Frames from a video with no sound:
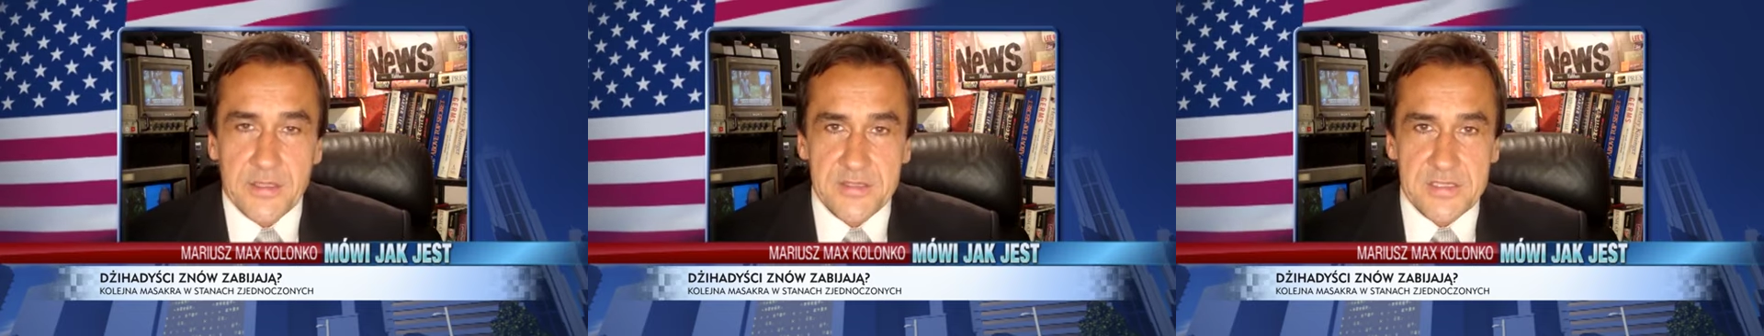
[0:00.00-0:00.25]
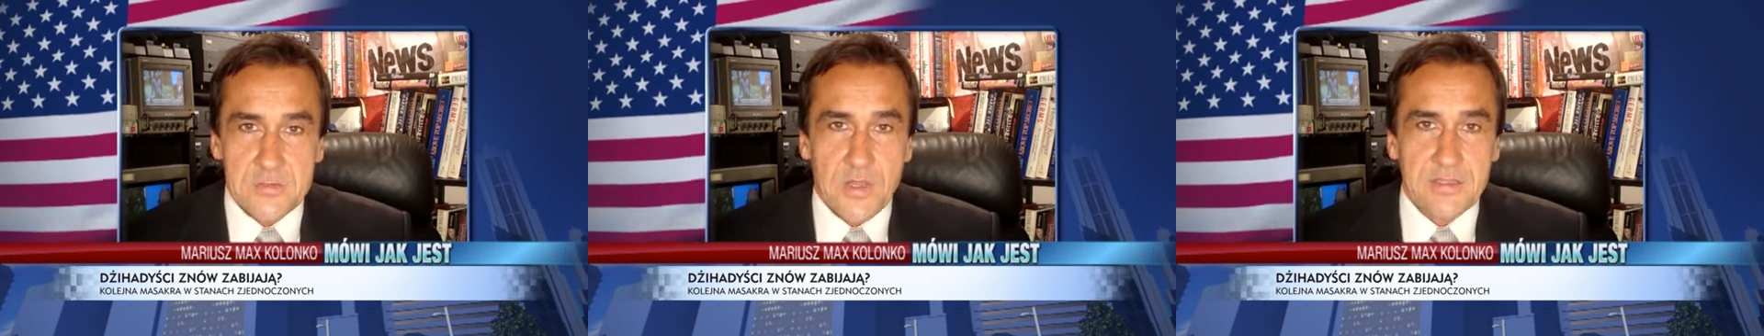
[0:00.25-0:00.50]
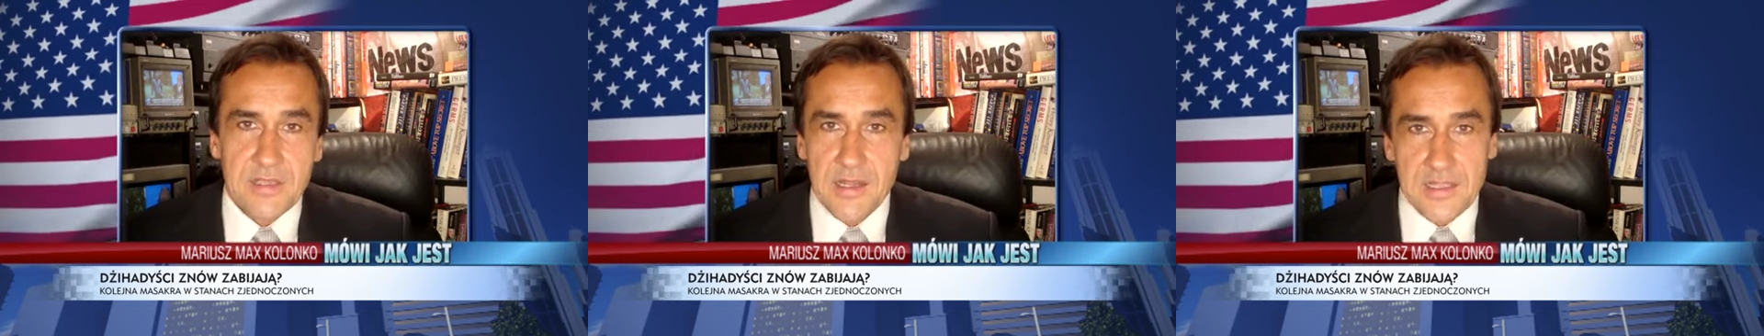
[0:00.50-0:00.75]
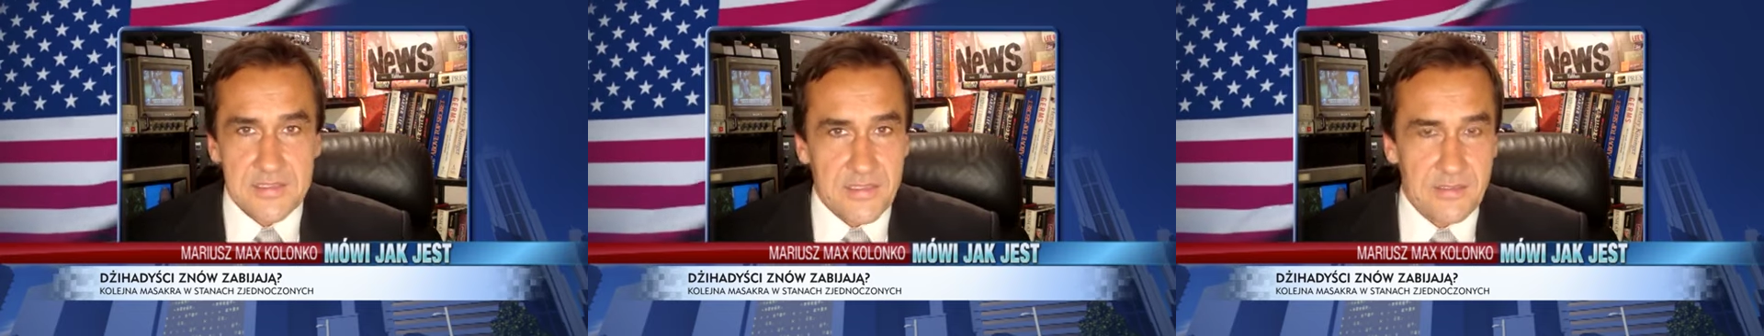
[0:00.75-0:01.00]
Kiedy się słucha
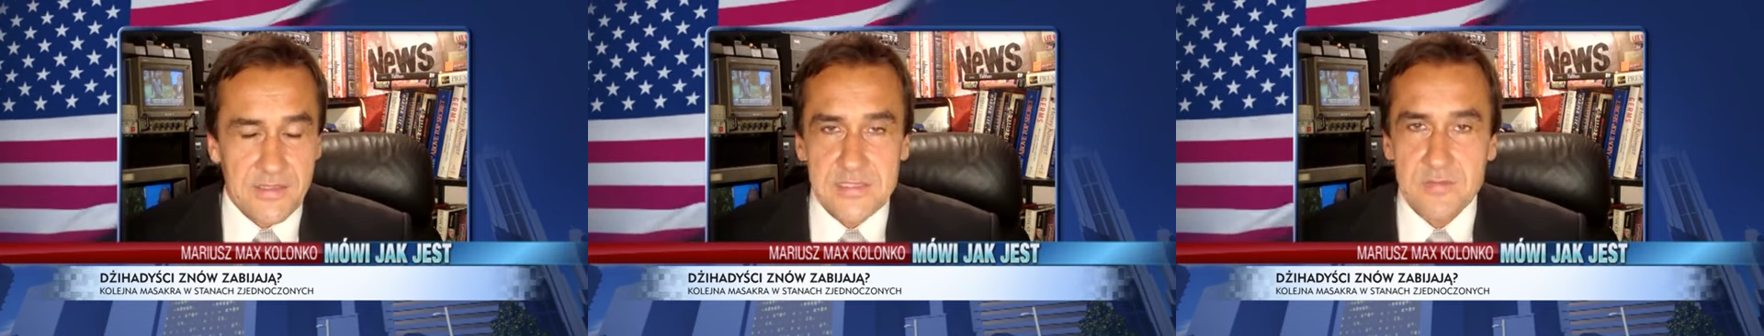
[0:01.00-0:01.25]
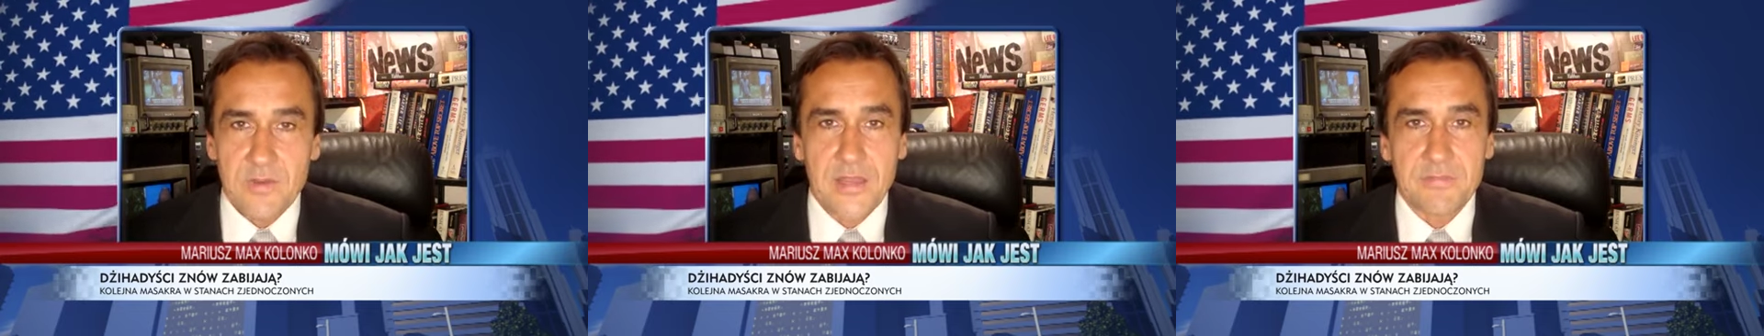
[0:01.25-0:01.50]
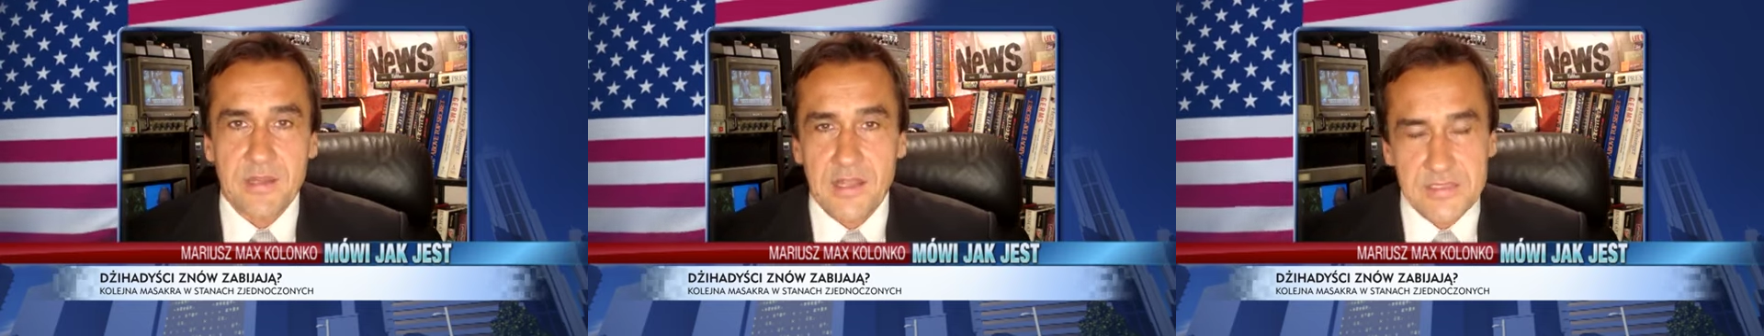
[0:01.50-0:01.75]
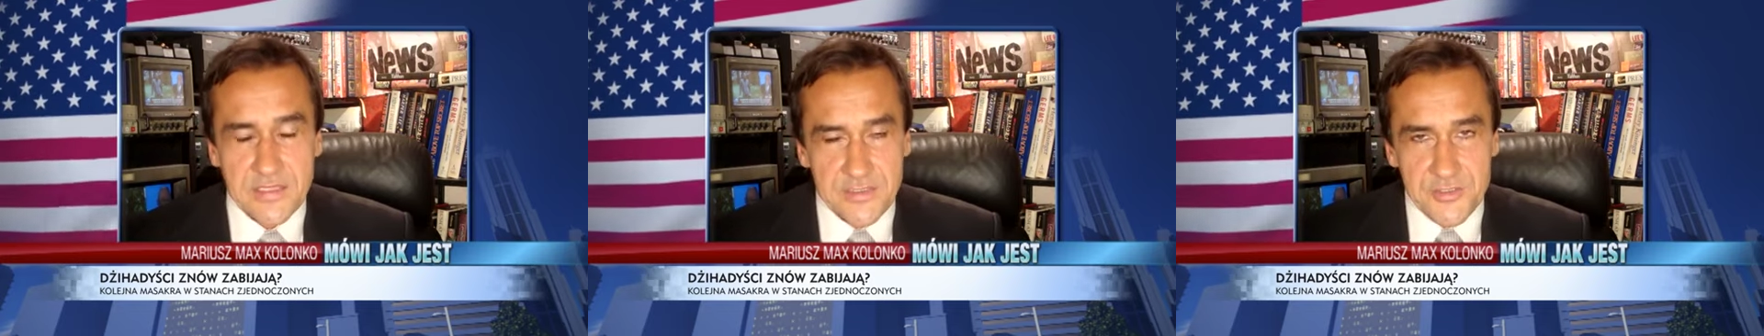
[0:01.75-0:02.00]
tych relacji, kiedy ja słuchałem te
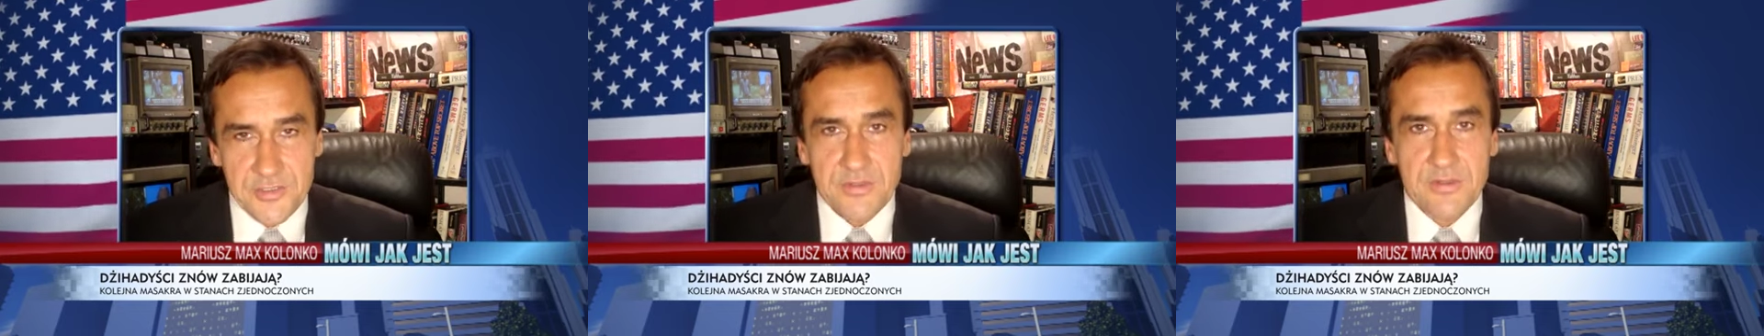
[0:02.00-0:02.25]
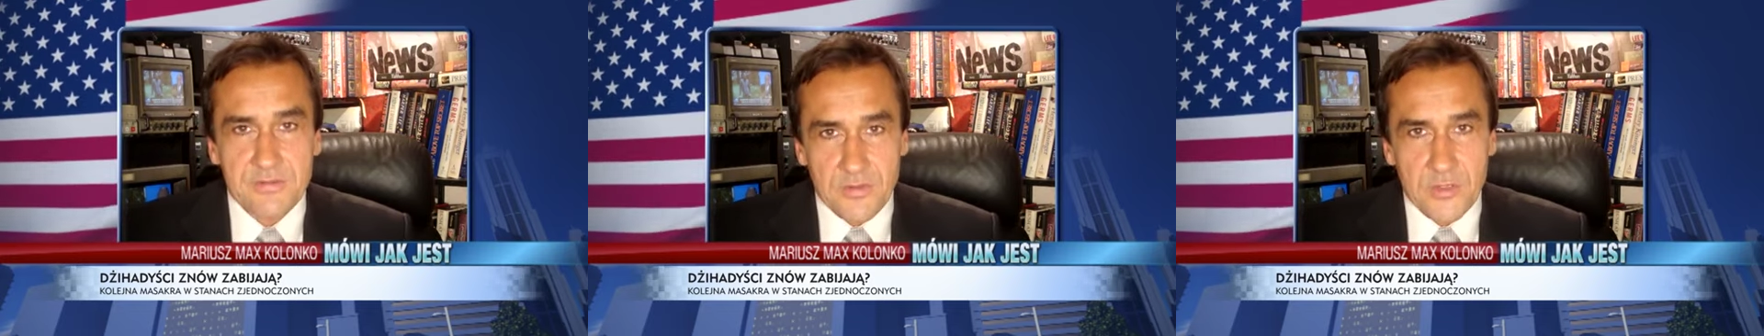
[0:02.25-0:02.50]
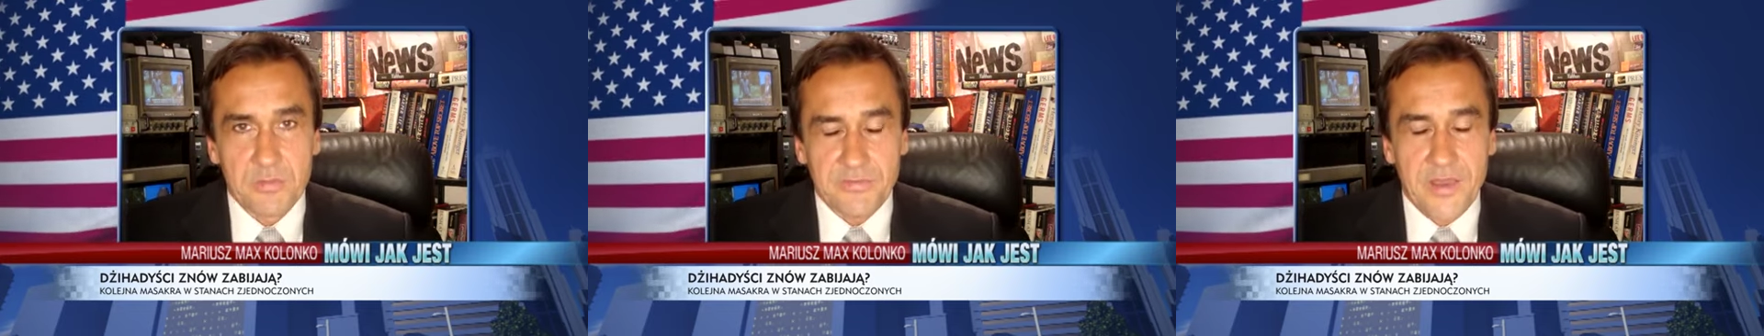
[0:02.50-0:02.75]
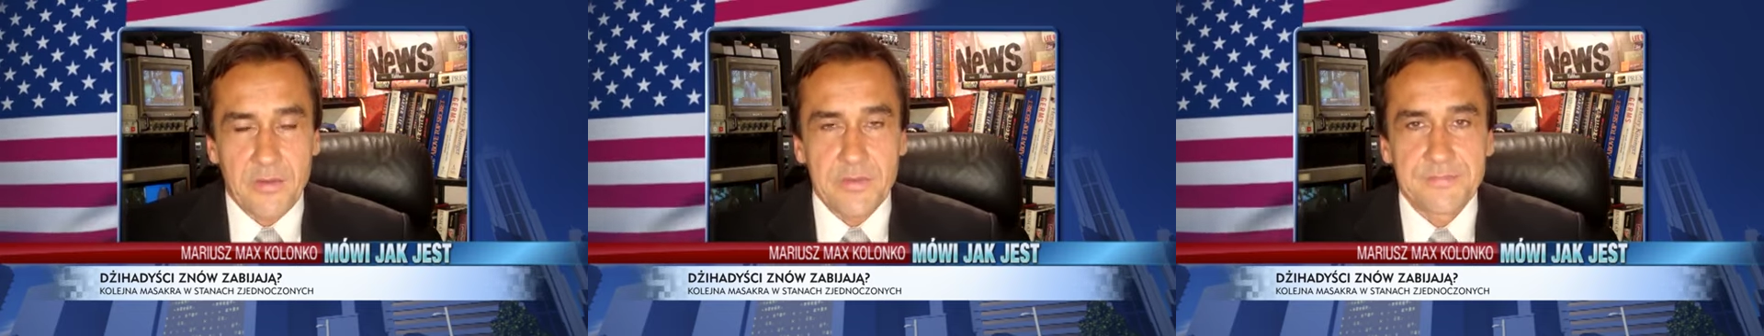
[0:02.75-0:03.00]
relacje, kiedy się one
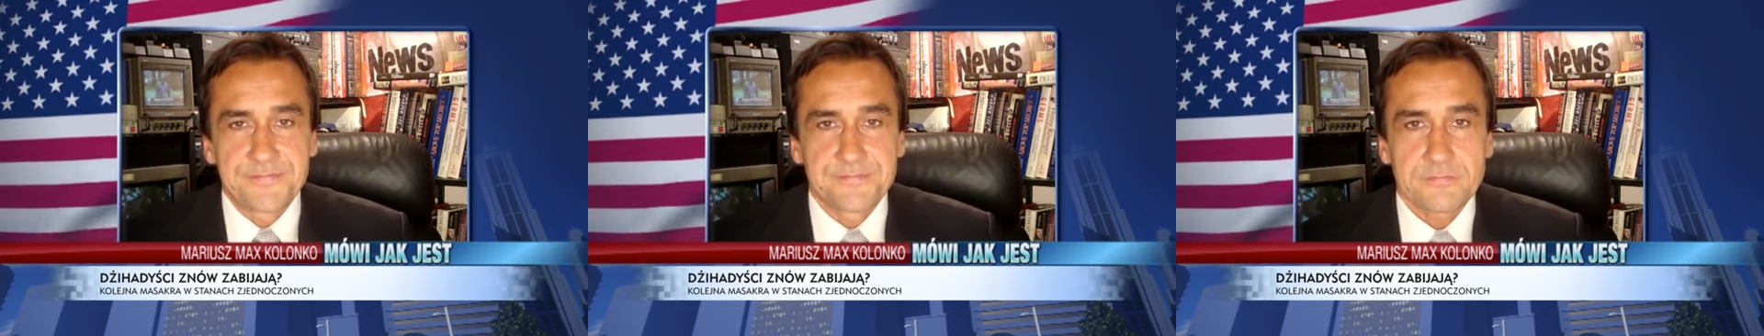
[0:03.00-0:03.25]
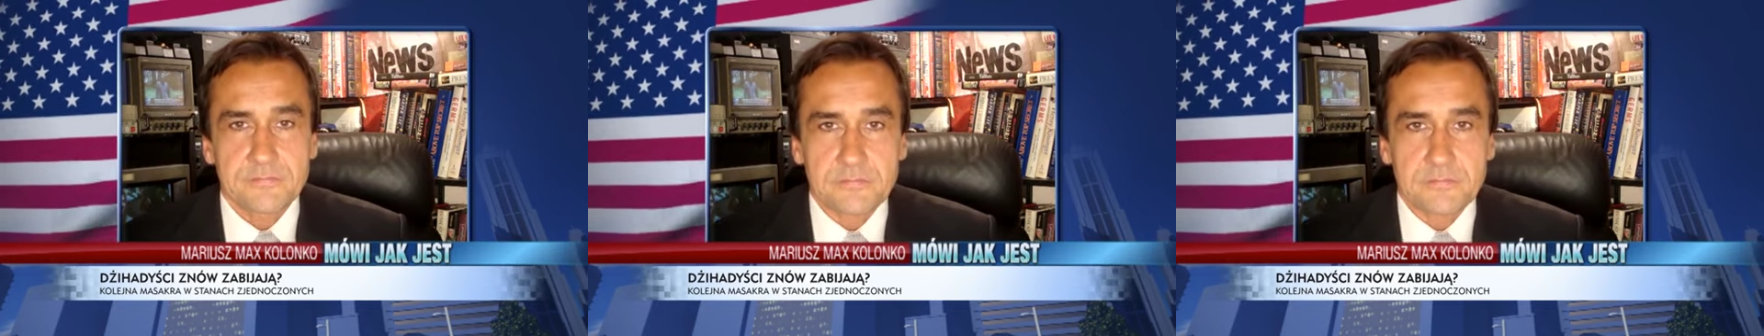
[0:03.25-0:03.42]
odbywały